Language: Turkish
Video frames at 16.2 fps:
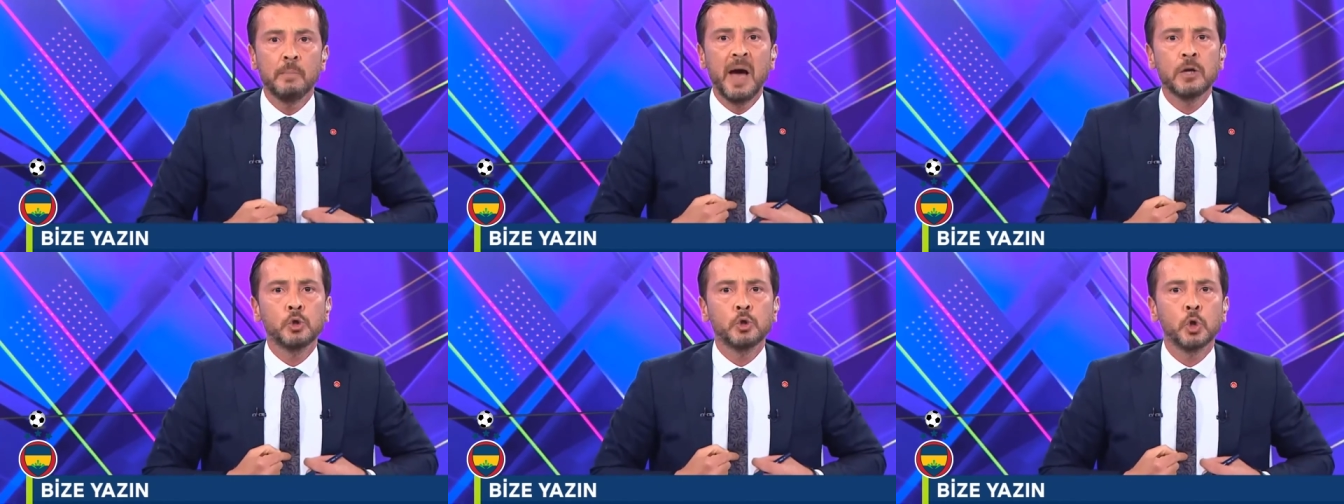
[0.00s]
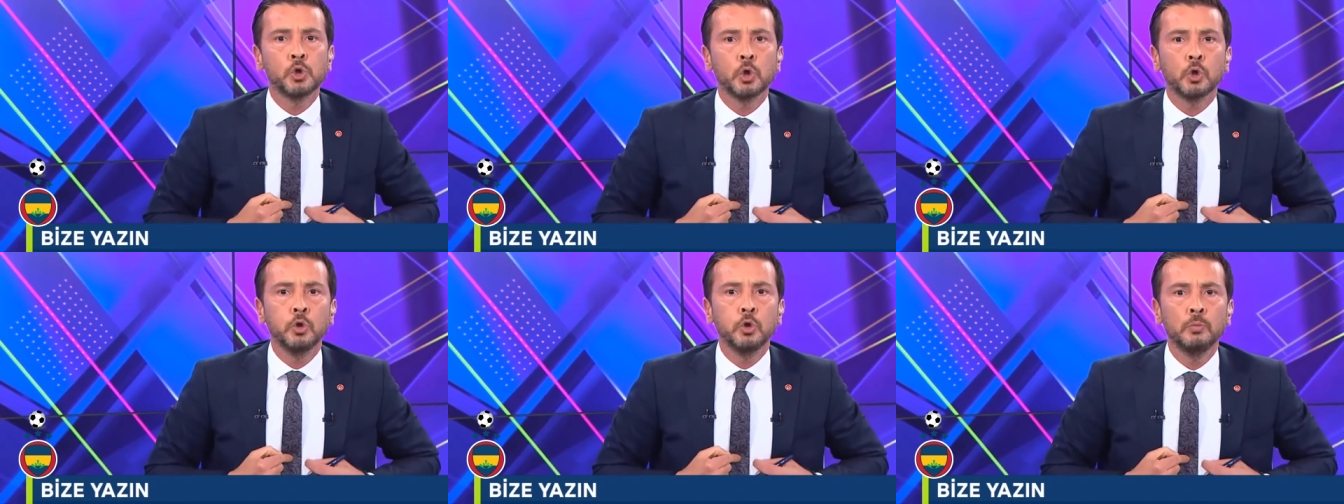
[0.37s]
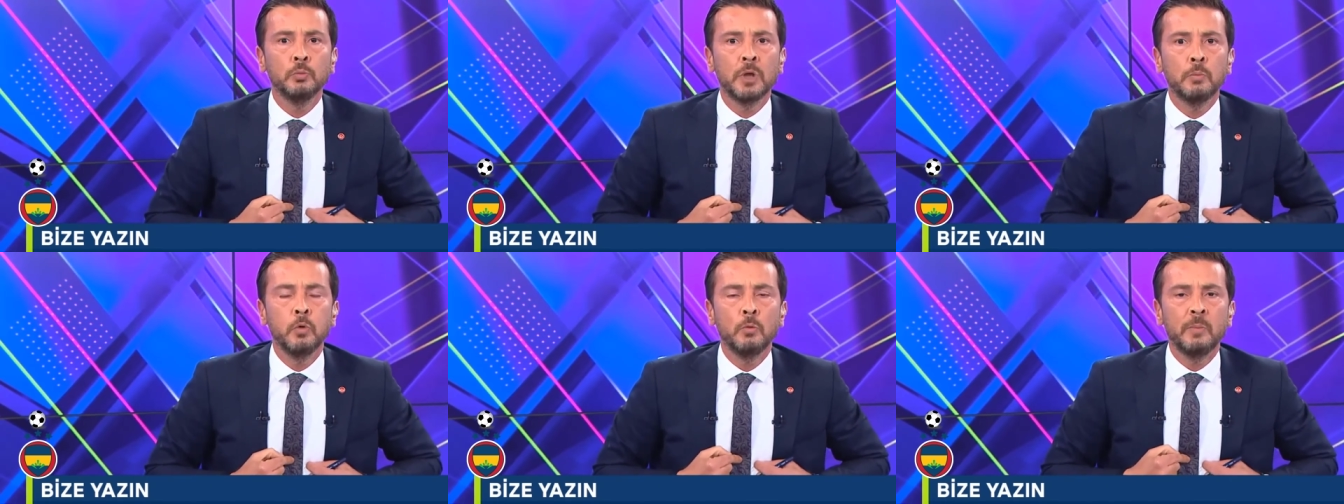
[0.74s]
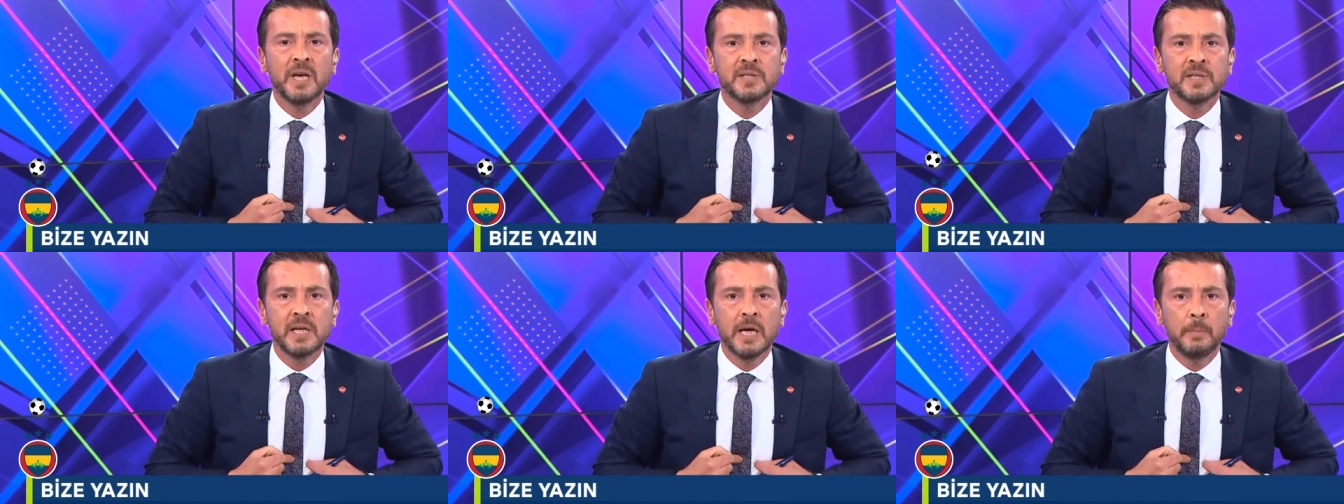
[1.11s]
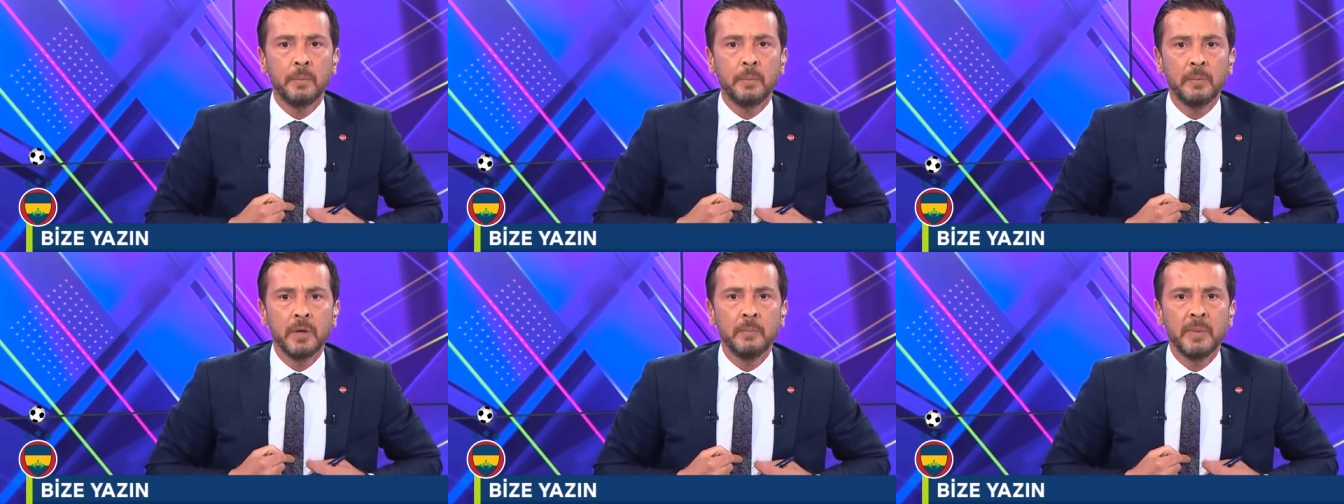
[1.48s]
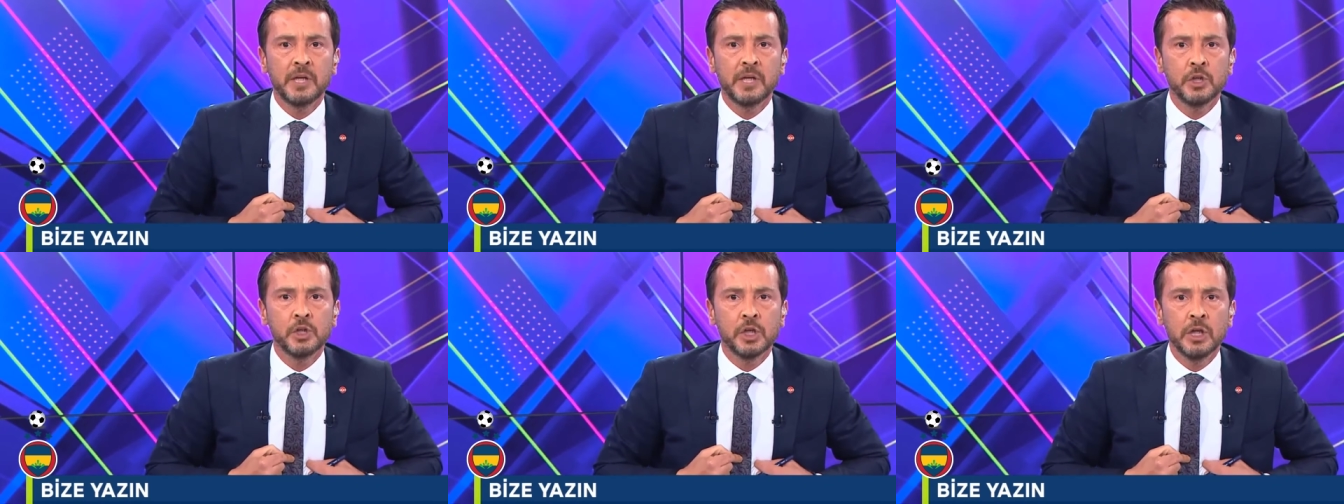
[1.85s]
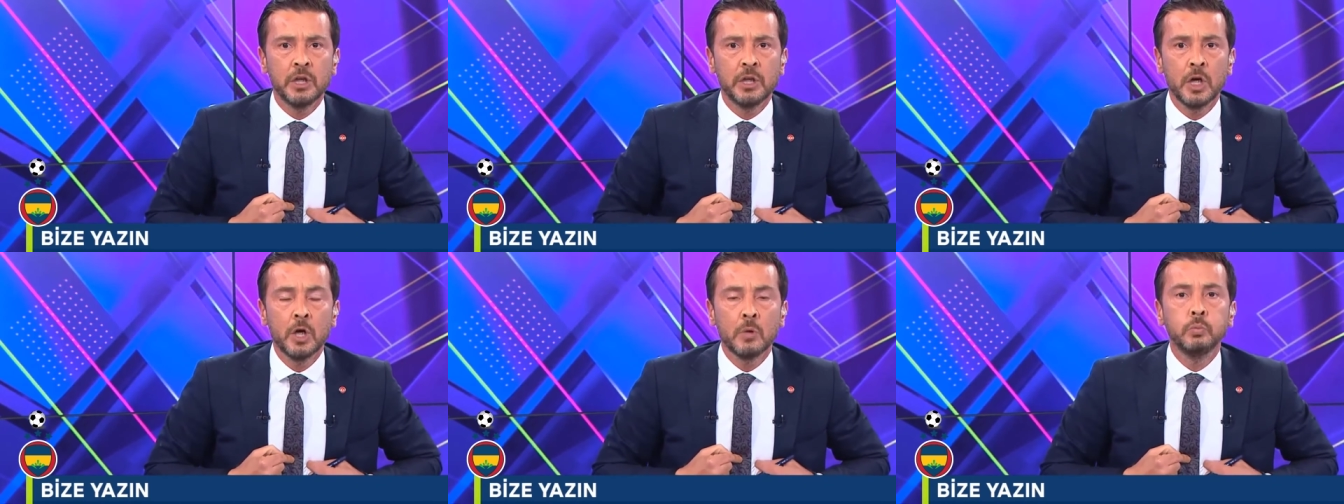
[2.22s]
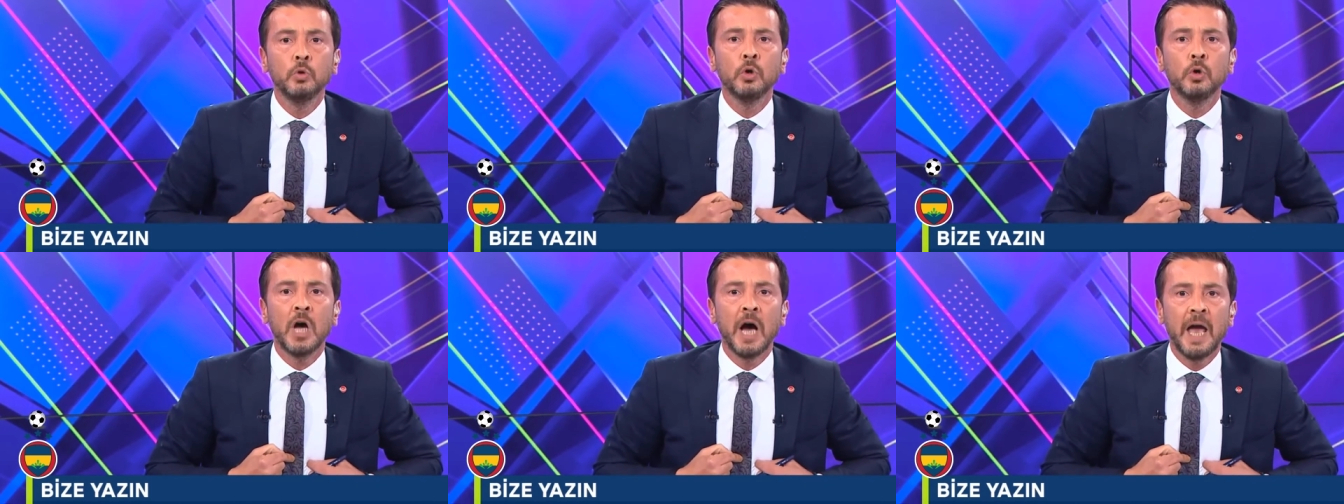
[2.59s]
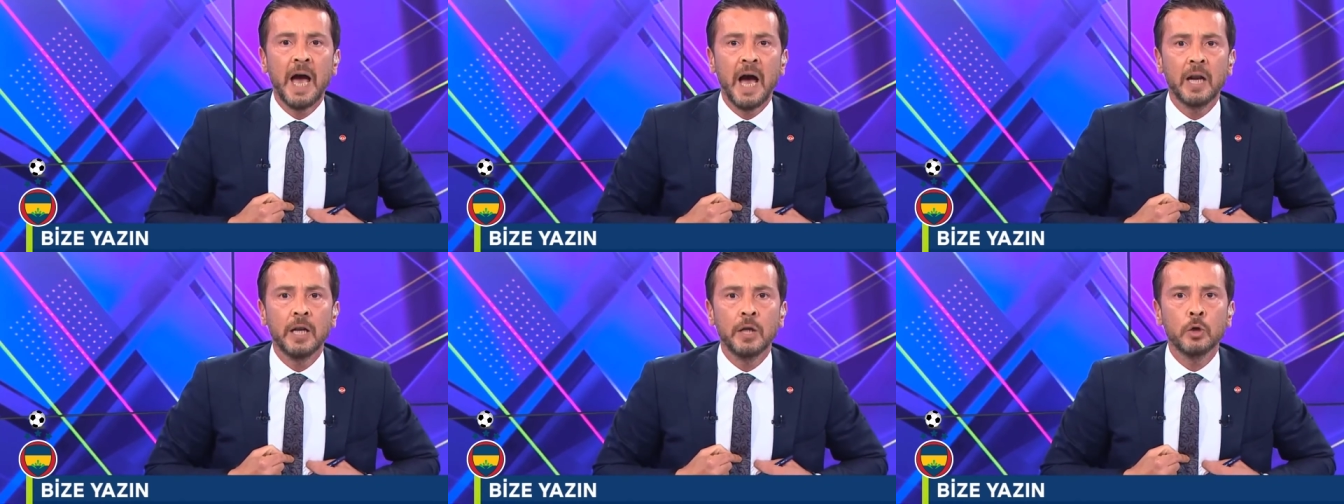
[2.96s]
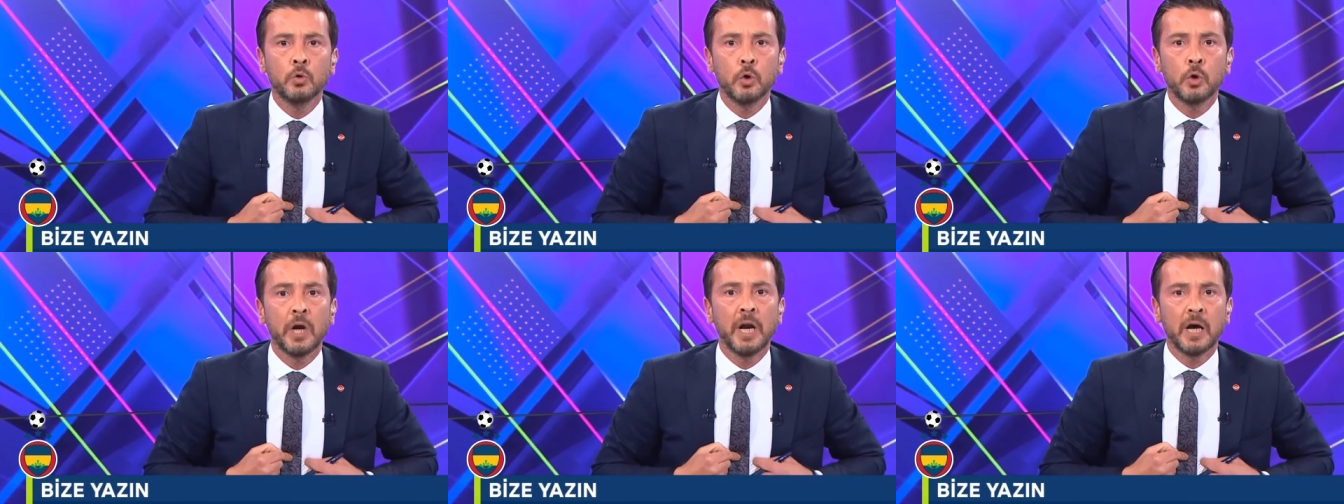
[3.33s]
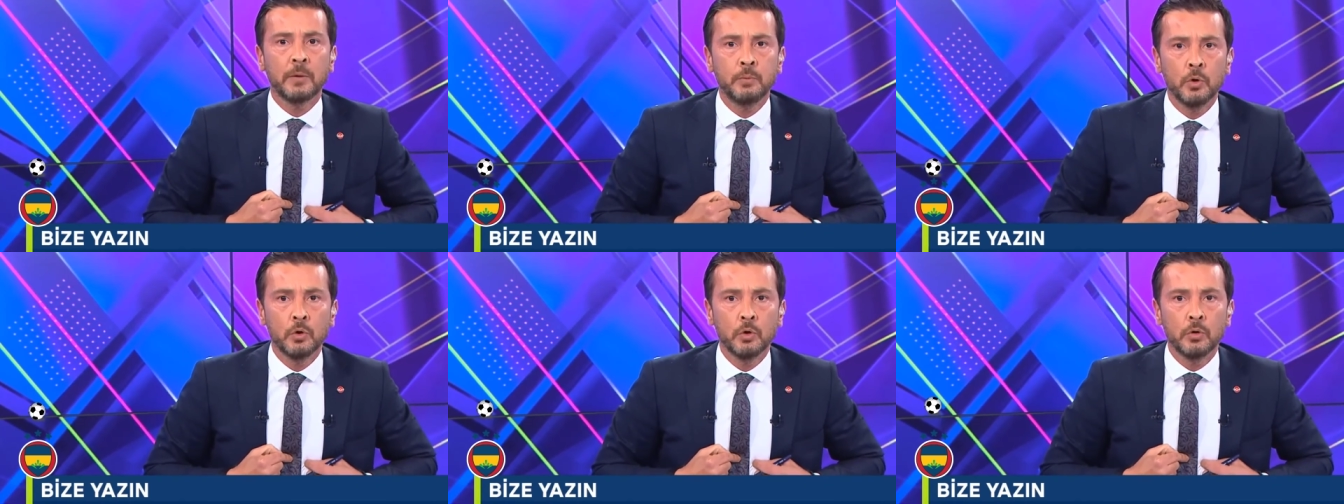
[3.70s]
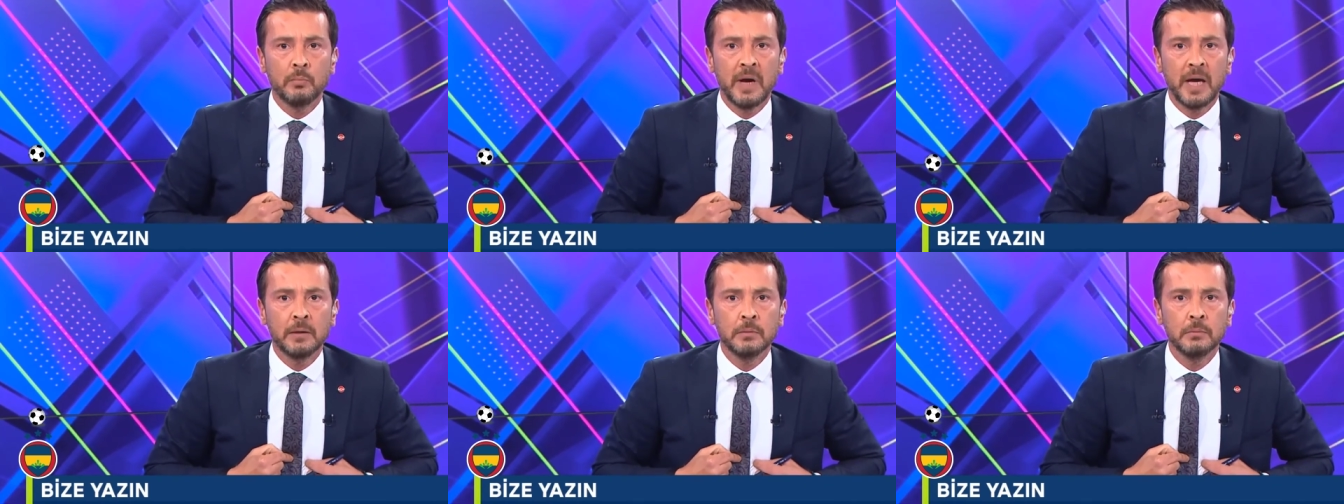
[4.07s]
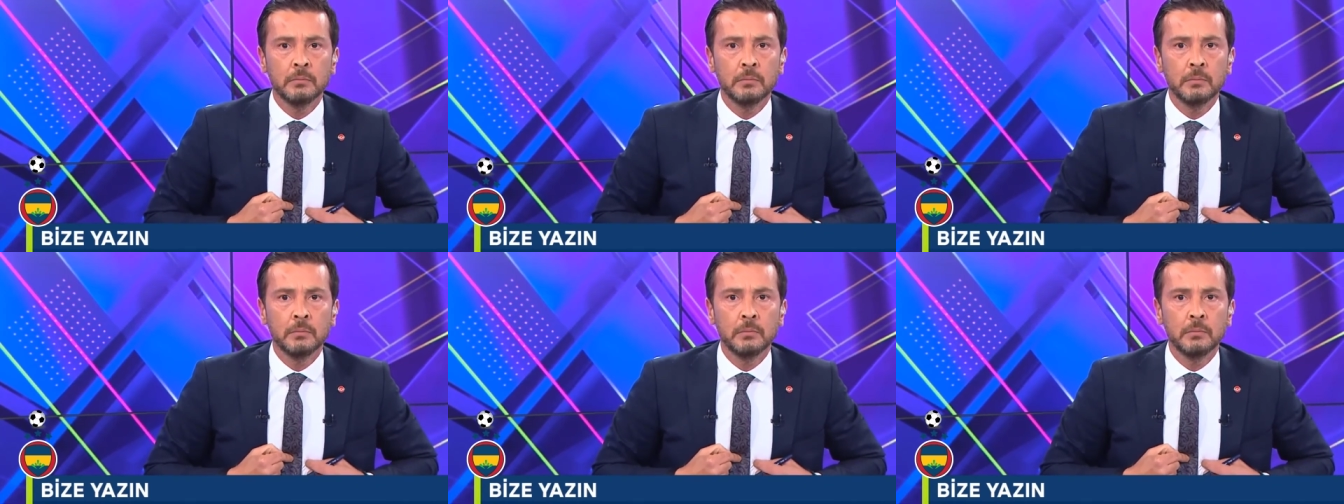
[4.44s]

Ben çocukluğumda bu mesleği yapabilmek için bunun hayalini kurarak büyüdüm ben.